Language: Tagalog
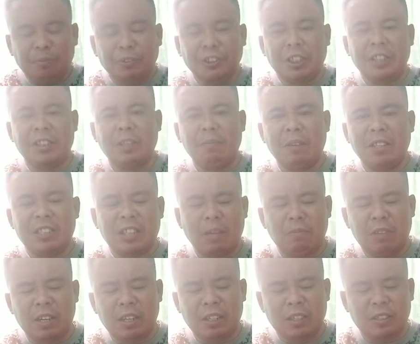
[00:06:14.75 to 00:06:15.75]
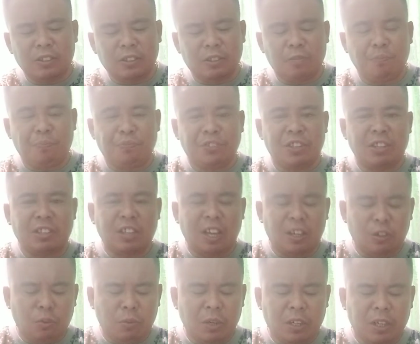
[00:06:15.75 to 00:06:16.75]
Dyan sa bansa mga, dyan
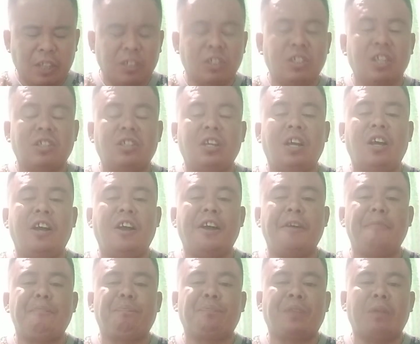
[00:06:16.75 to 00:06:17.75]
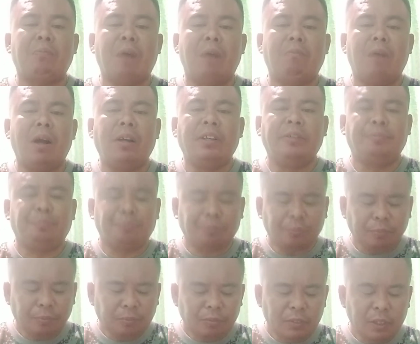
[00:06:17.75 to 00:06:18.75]
sa ano mga guys, dyan sa Babag.
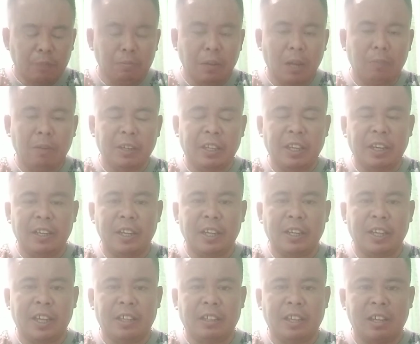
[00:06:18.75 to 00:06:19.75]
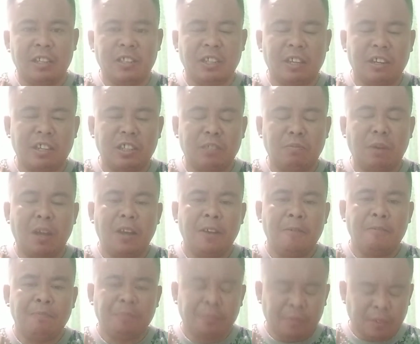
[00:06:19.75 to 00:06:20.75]
Babag area kay Ate Ilse Risma.
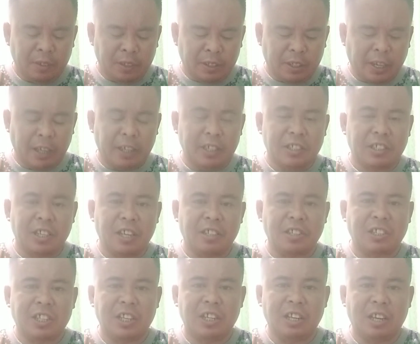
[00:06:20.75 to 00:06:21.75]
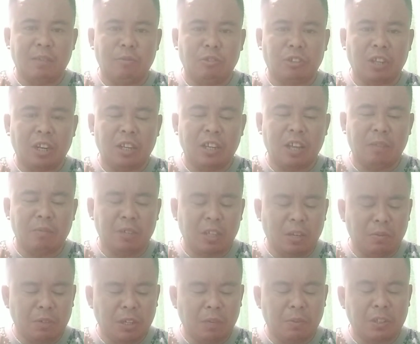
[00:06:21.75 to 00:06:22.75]
Kay Insan Sina Montilla,
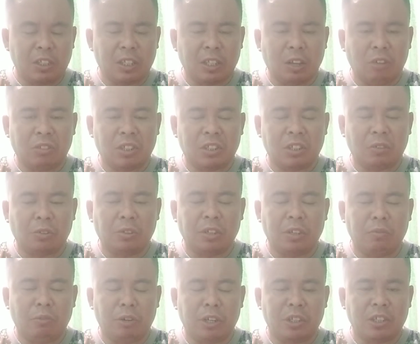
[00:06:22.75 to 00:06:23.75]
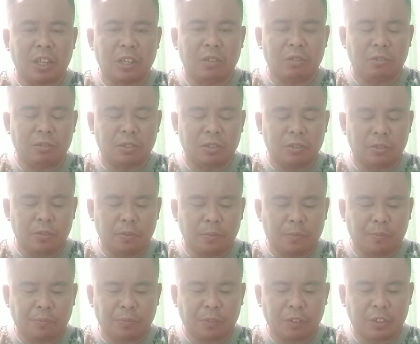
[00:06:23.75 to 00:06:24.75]
migimigimig sa taot na sa Saturday morning sa iyo,
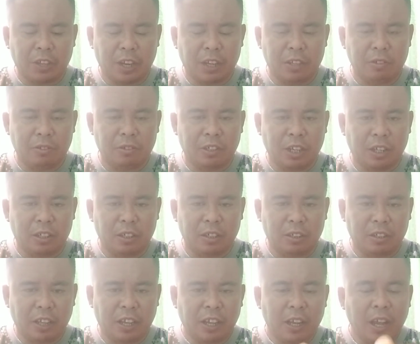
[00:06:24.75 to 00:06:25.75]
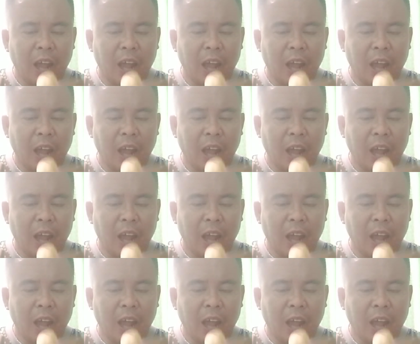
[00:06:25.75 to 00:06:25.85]
sa inyo dyan te.